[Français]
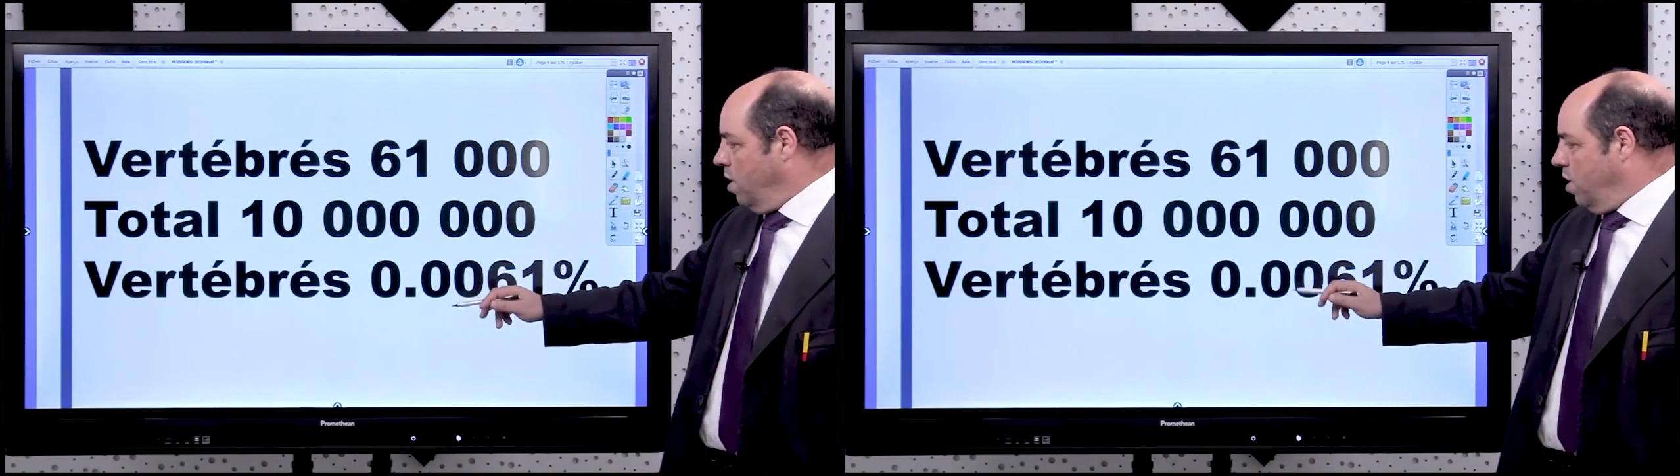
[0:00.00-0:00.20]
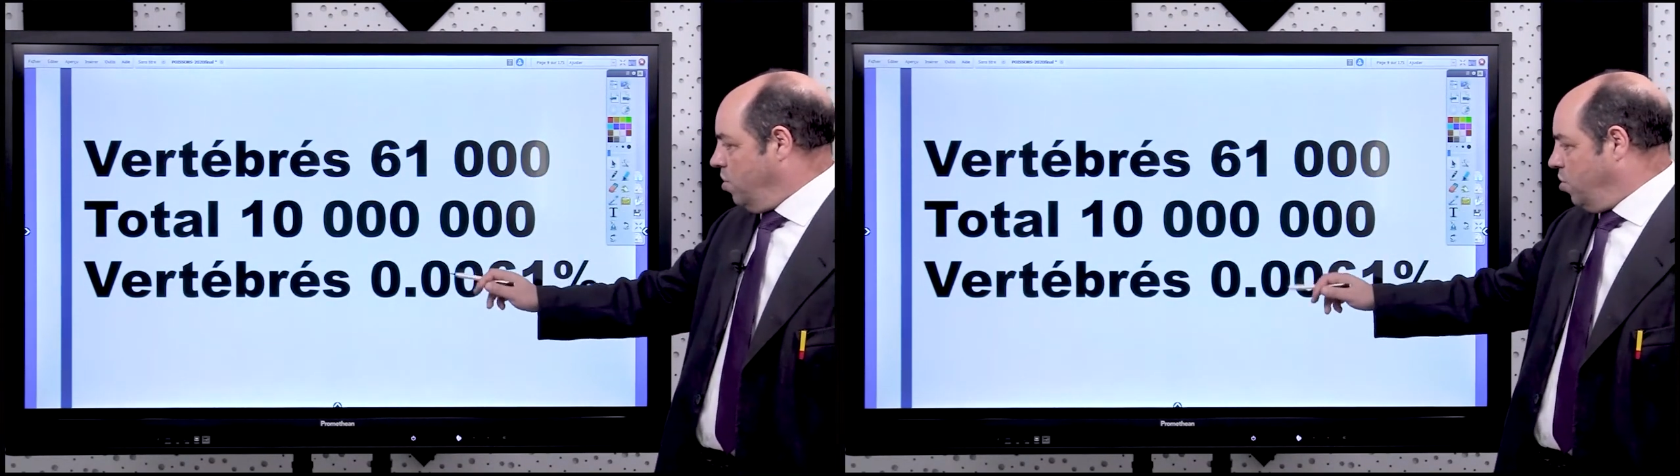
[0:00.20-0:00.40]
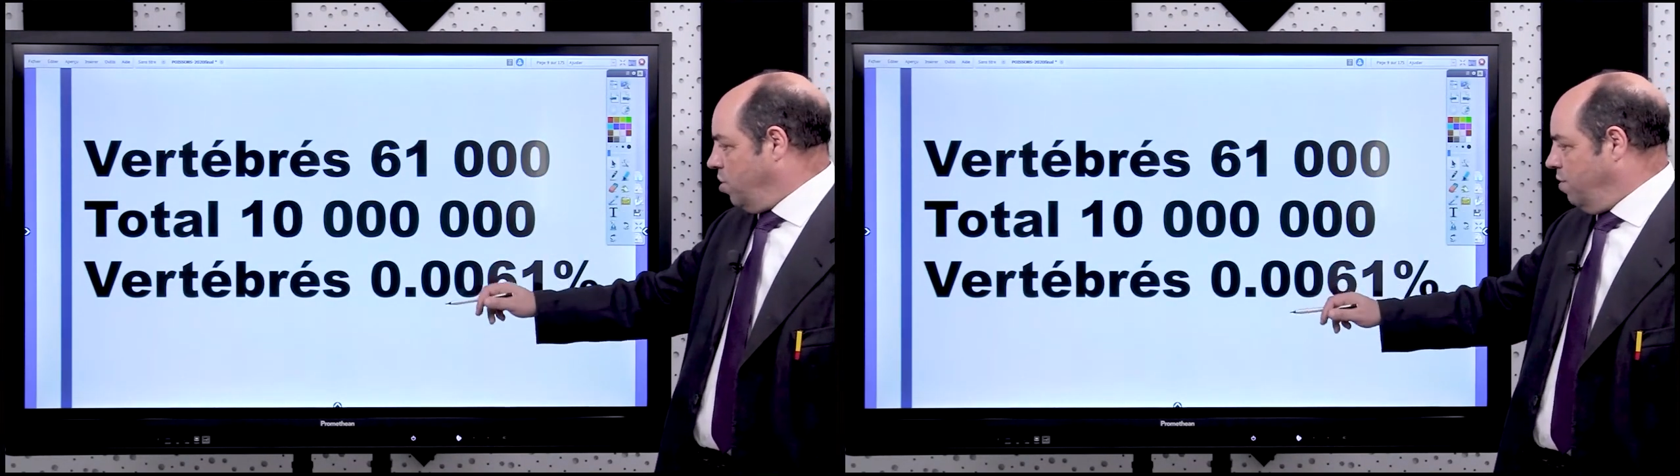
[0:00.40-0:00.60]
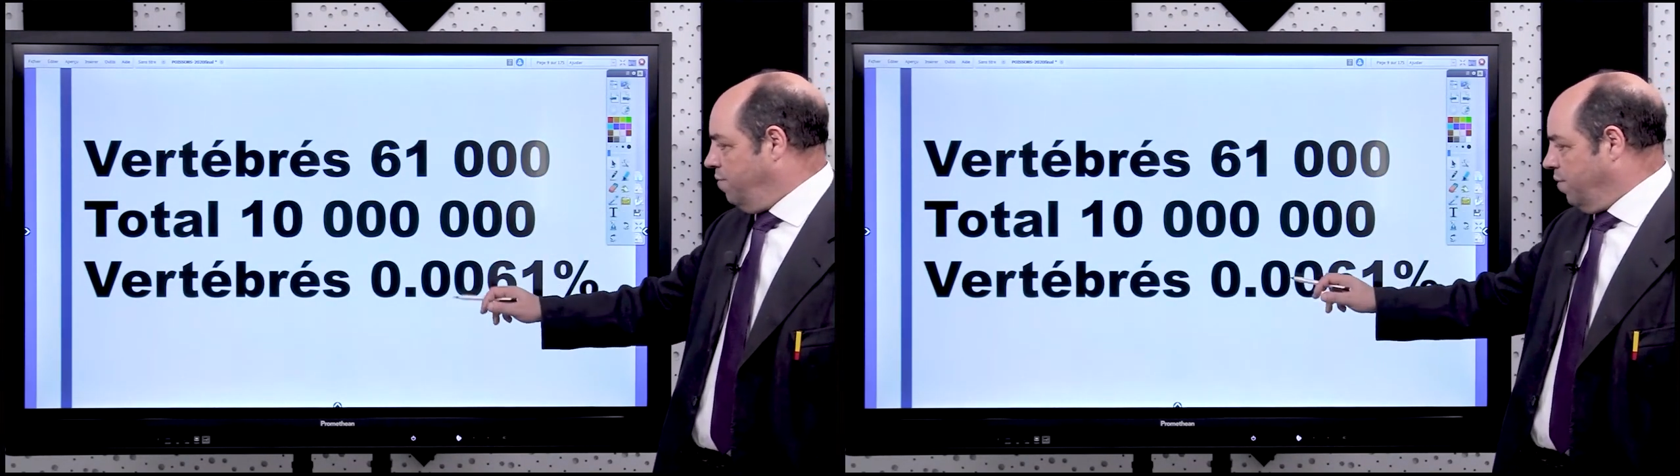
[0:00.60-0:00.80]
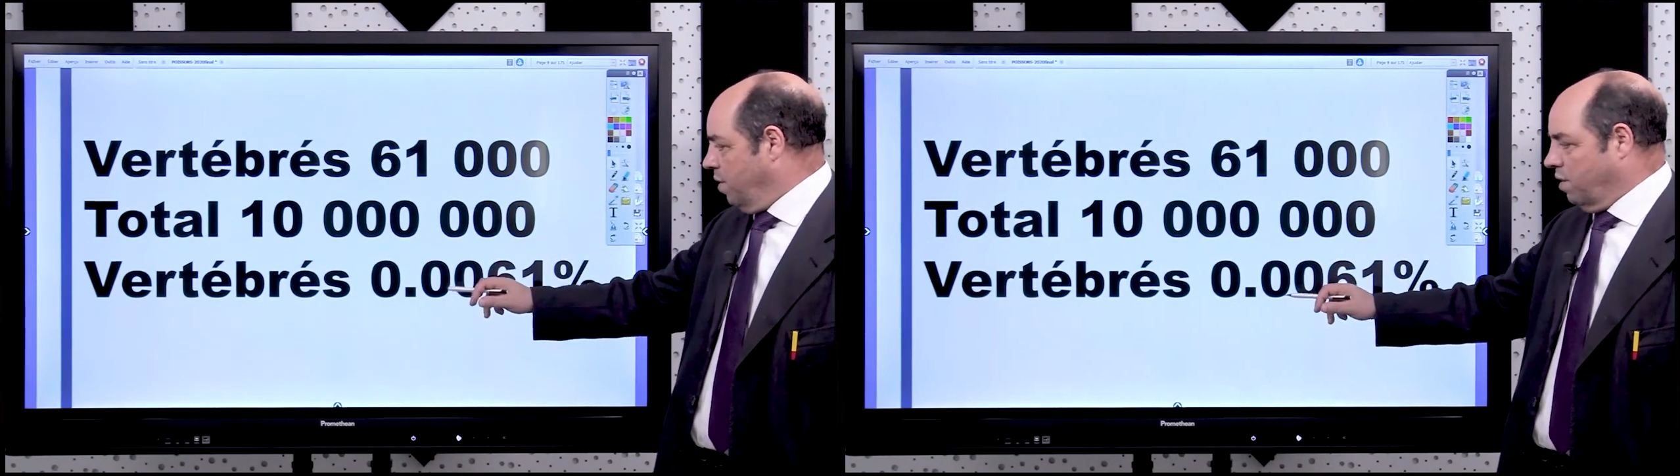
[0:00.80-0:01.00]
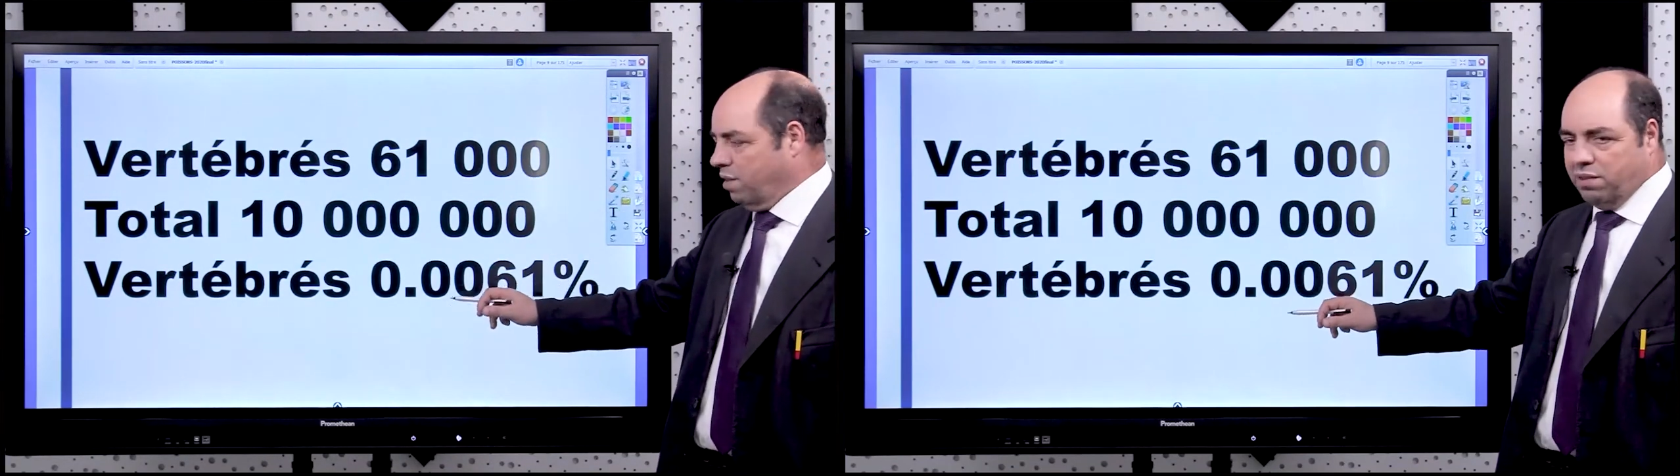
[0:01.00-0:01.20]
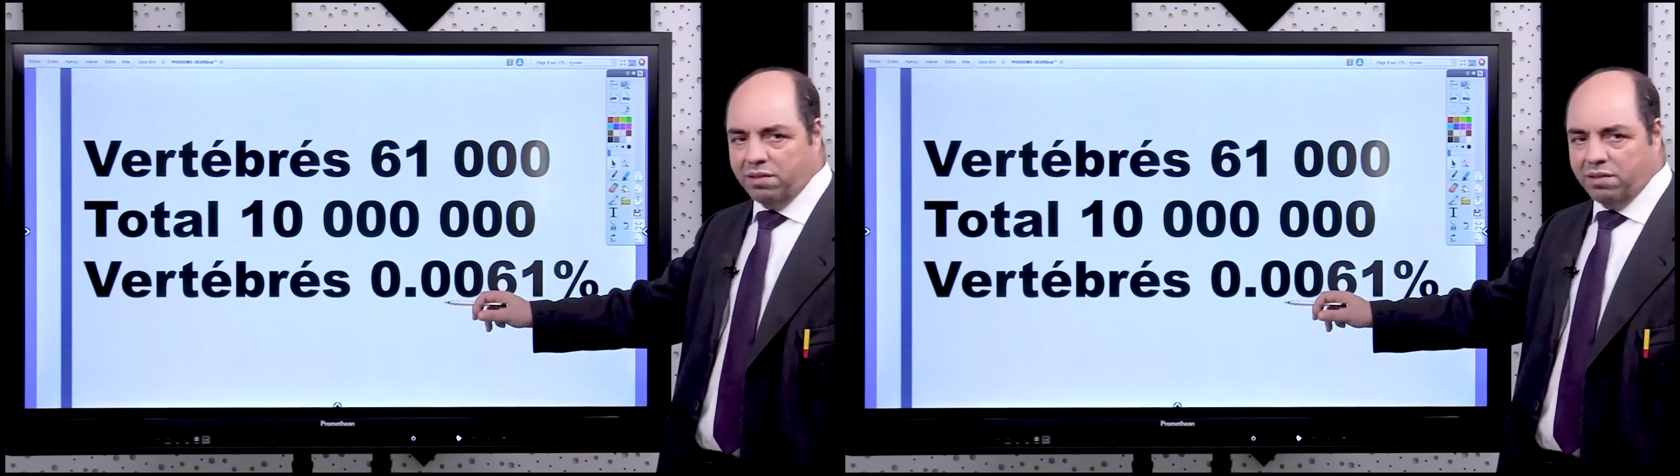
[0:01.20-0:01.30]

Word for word: un chiffre